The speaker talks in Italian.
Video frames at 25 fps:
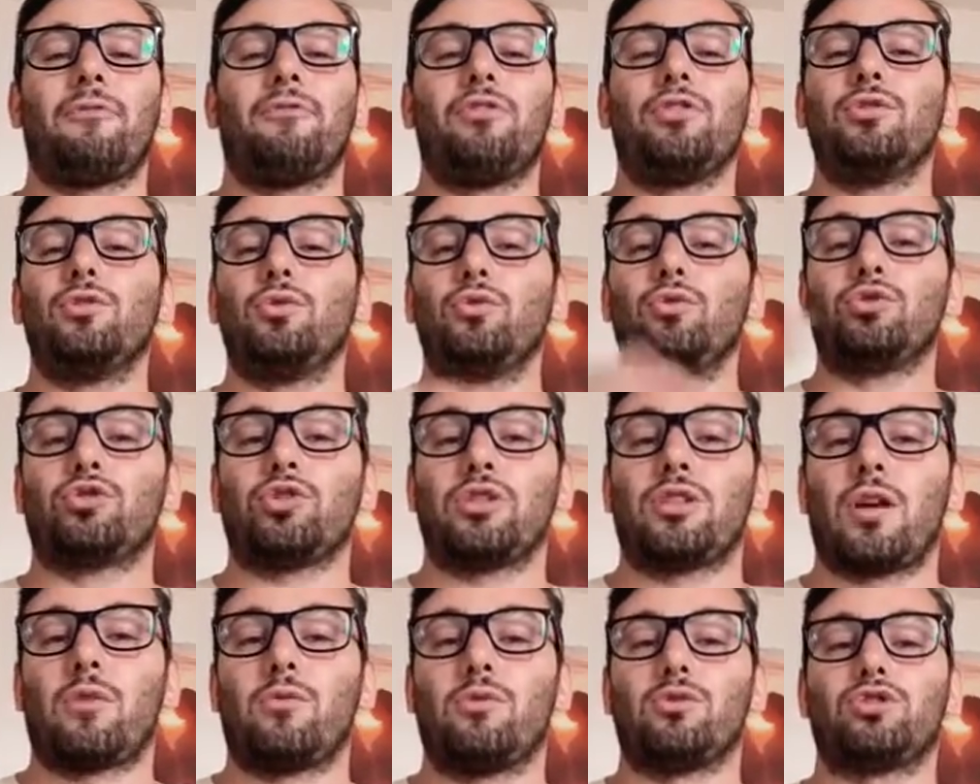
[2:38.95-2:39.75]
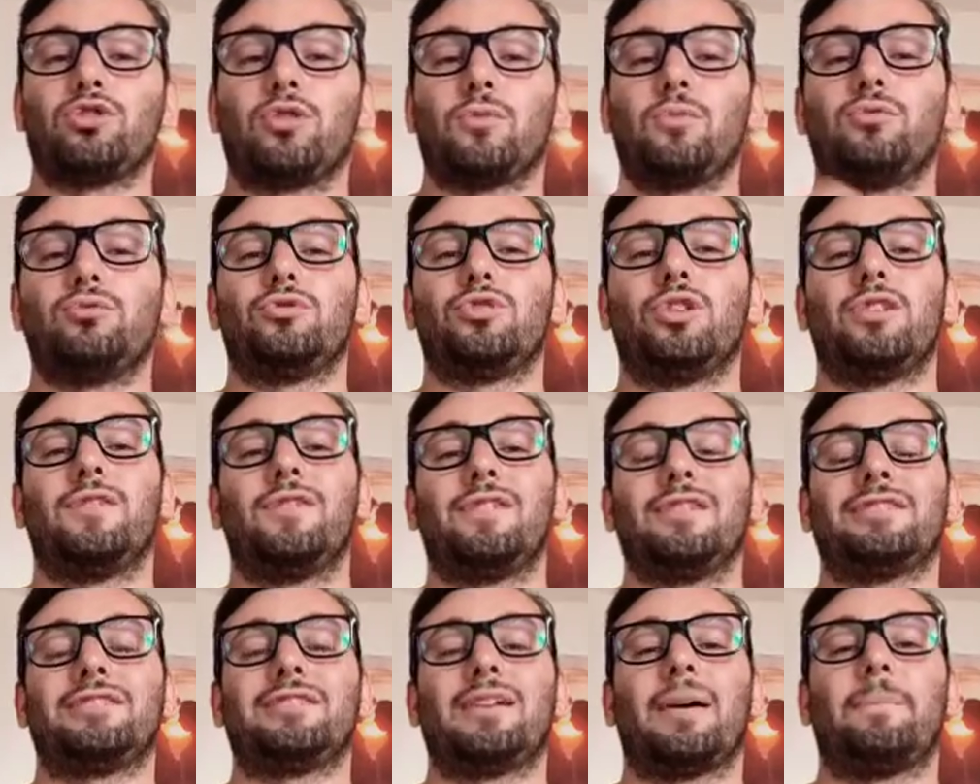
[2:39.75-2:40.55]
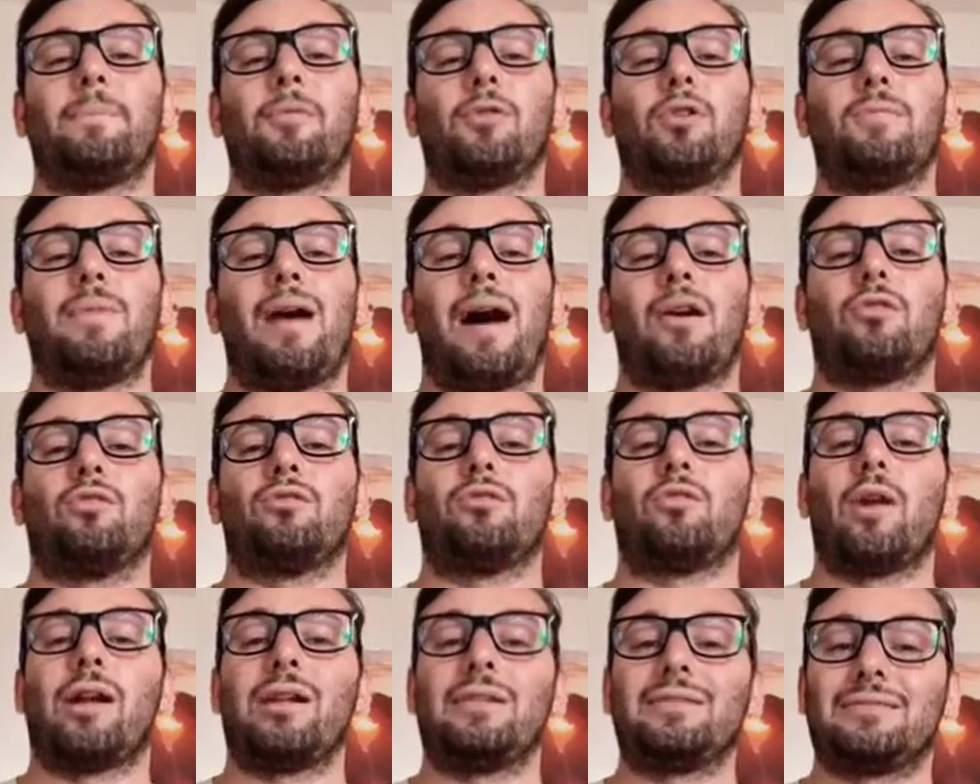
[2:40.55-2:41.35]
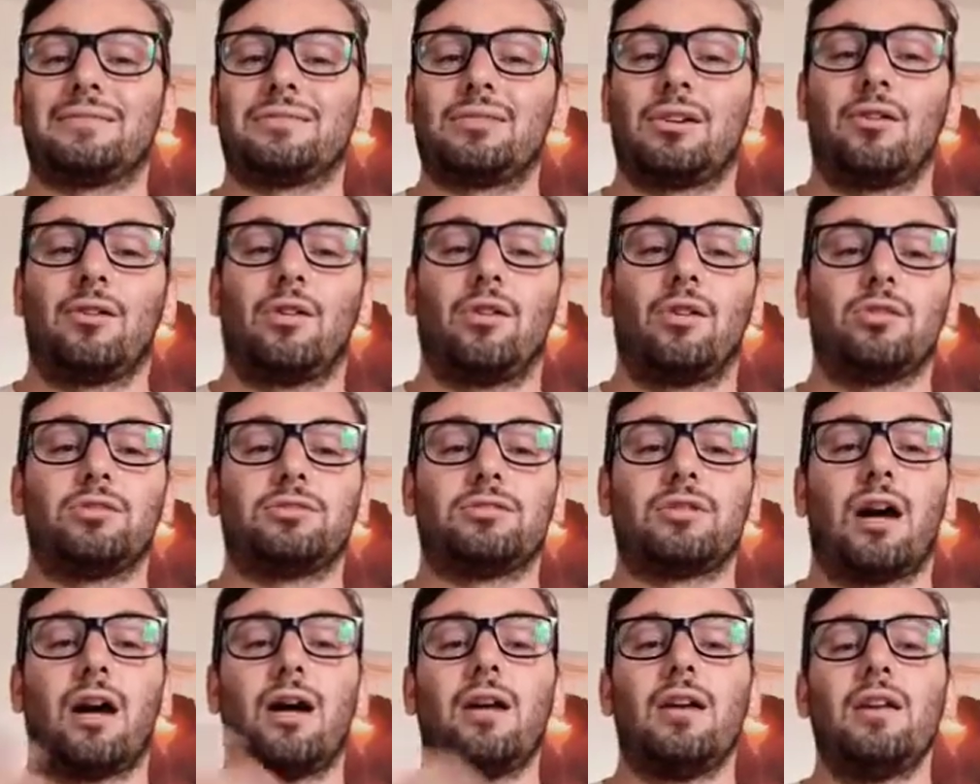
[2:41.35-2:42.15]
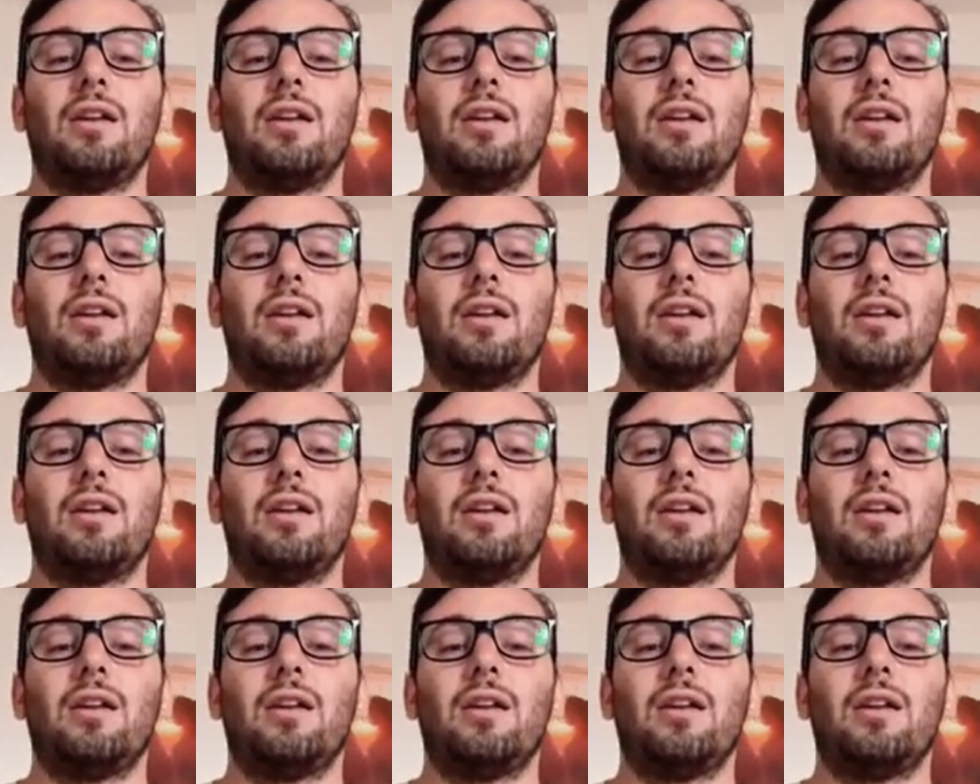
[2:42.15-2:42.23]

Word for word: fiducia da questo punto di vista a Pogba con un'altra volta